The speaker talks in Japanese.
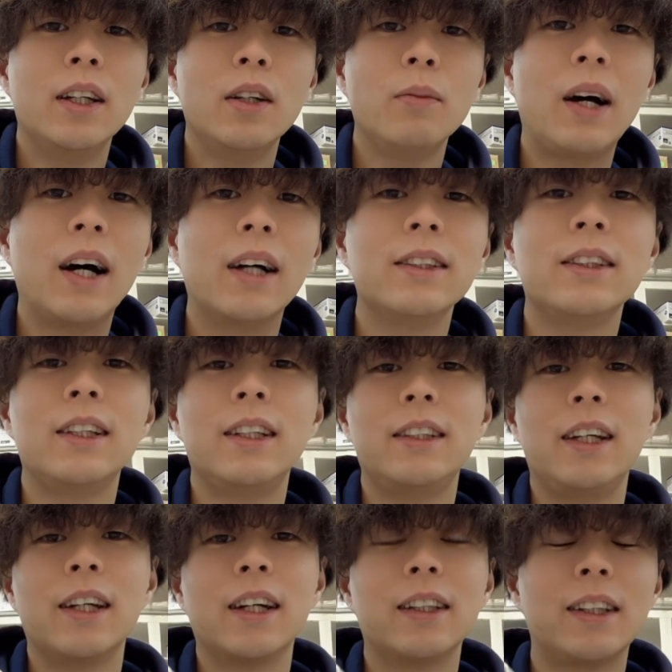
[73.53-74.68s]
安全
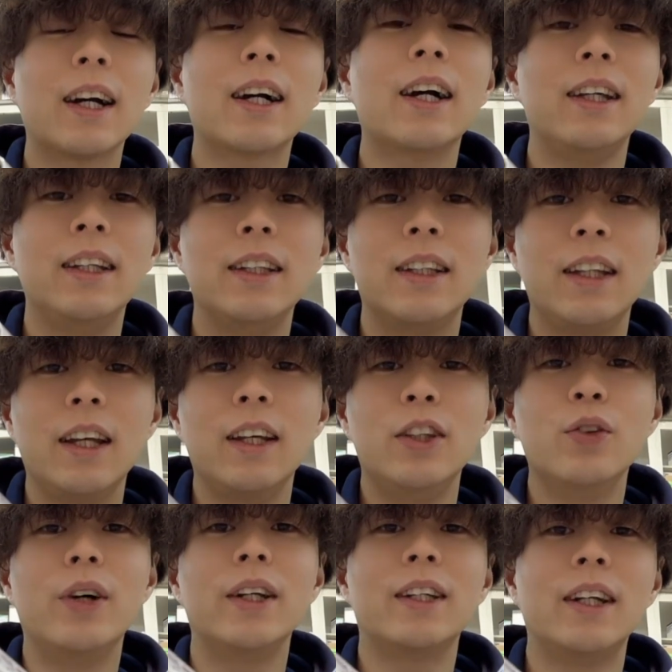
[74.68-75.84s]
性が高いって言
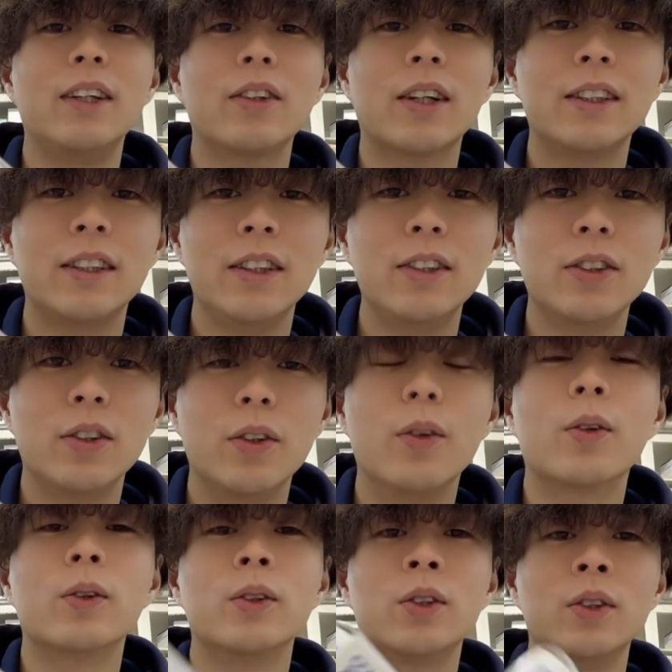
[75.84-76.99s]
われたりとかしてるお
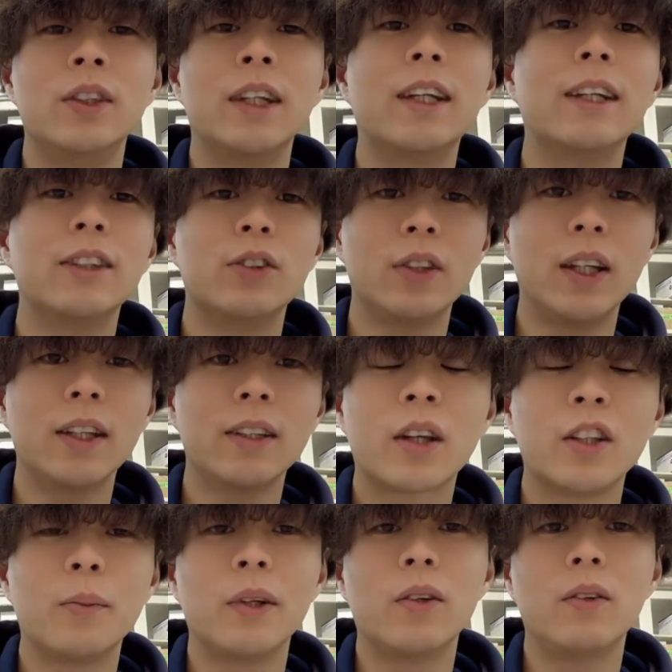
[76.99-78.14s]
薬なんですよね。
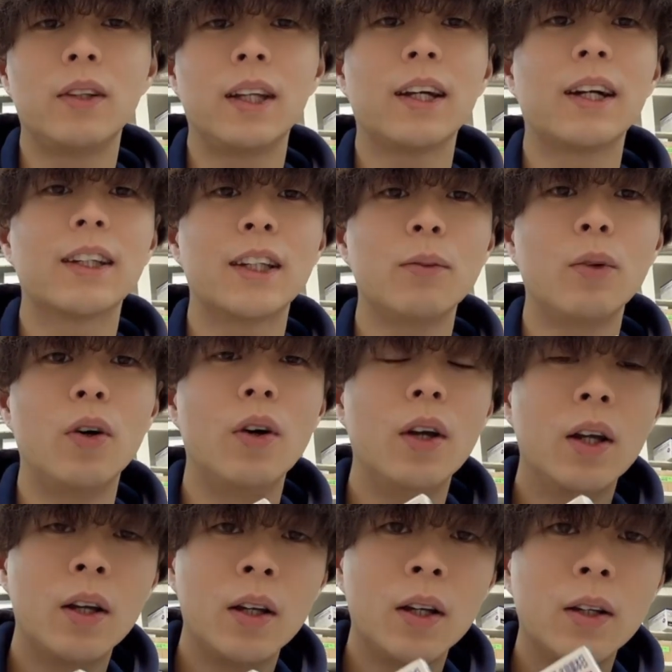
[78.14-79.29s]
車の運転があっても、
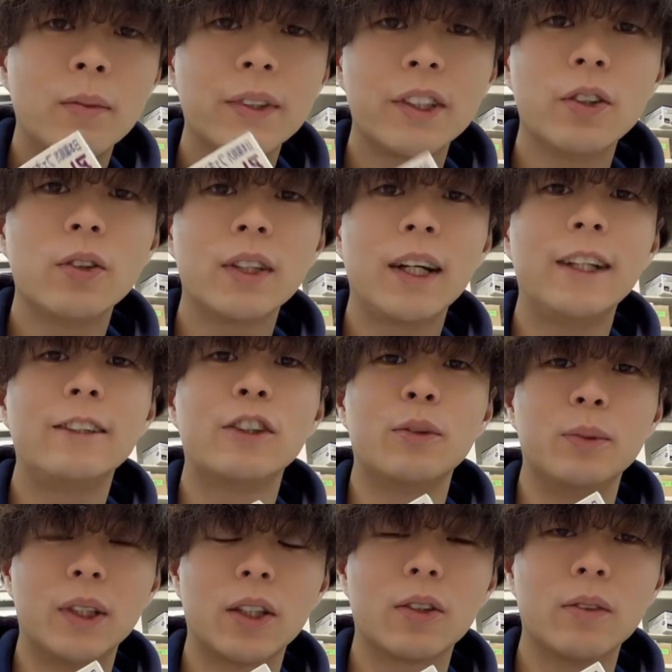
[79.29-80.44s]
基本大丈
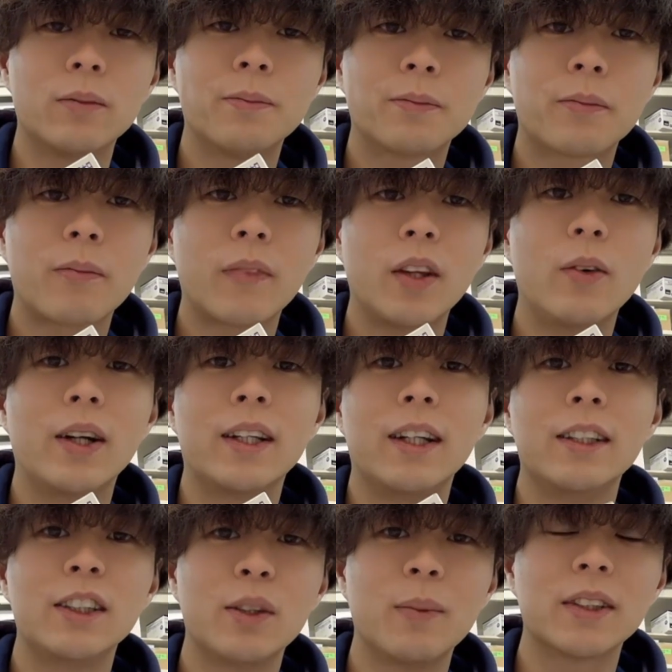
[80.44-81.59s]
夫だと言われたり
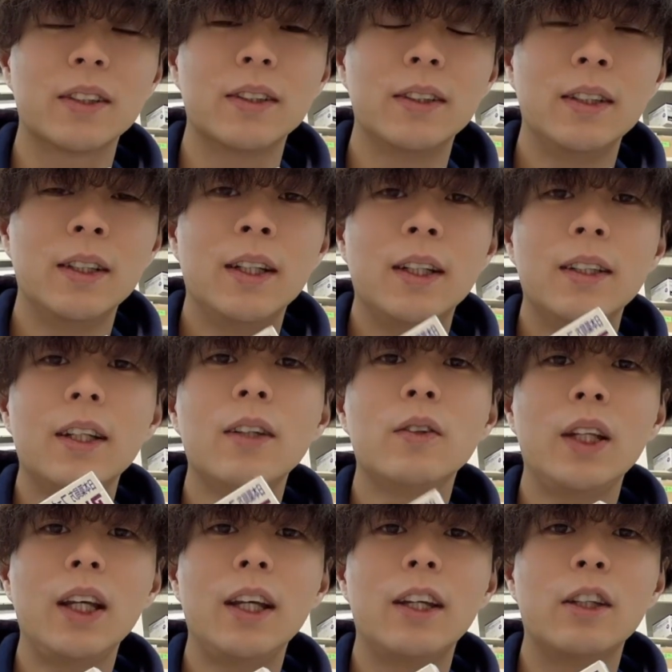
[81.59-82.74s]
してます。なの
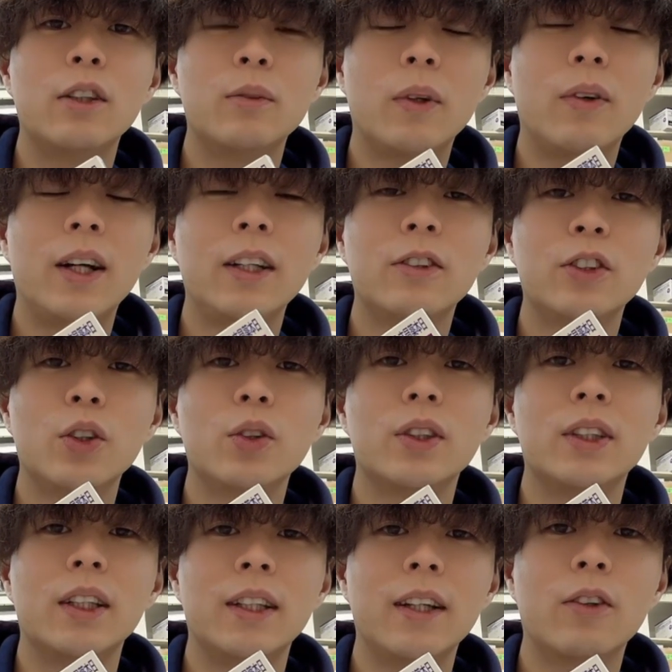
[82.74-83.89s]
で、割と長期
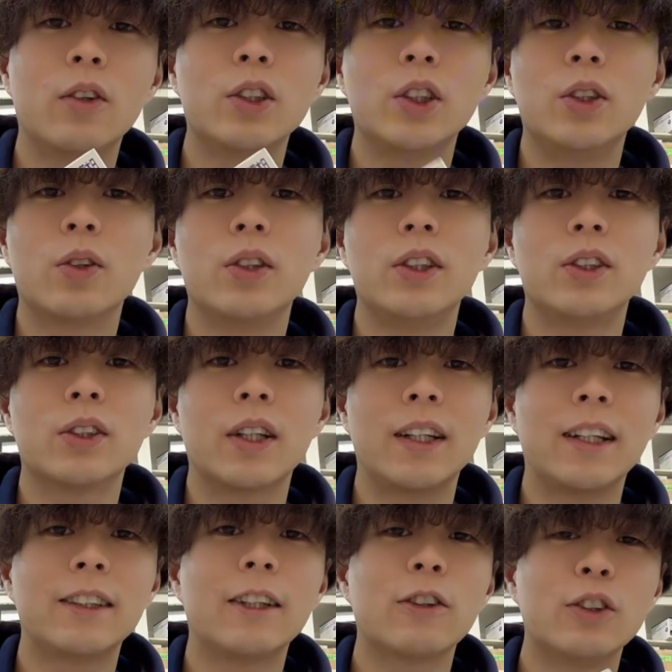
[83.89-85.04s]
でね、56日とか
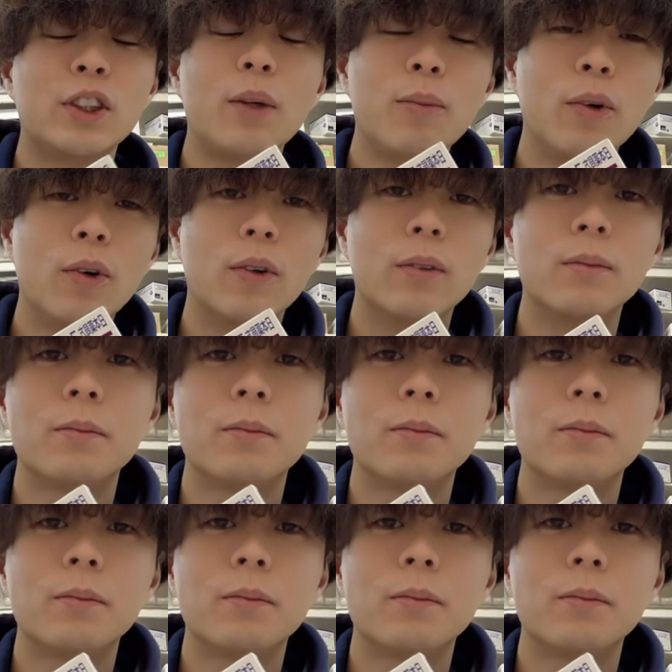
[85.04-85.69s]
出したとしても